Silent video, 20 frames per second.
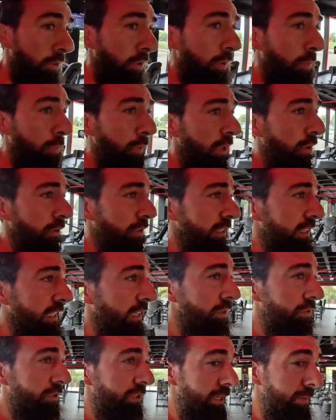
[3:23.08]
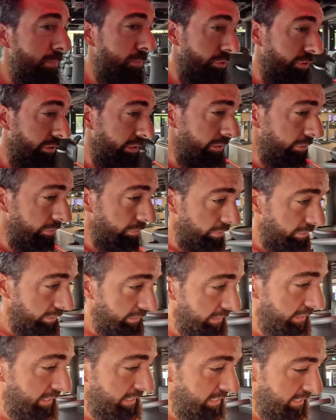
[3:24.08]
creo que en una horita lo tenemos hecho,
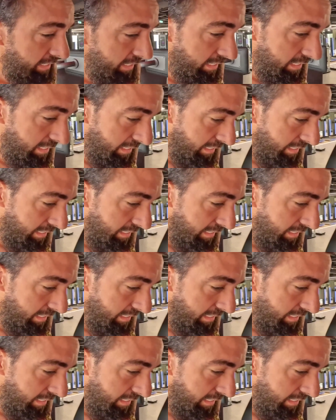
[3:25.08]
así que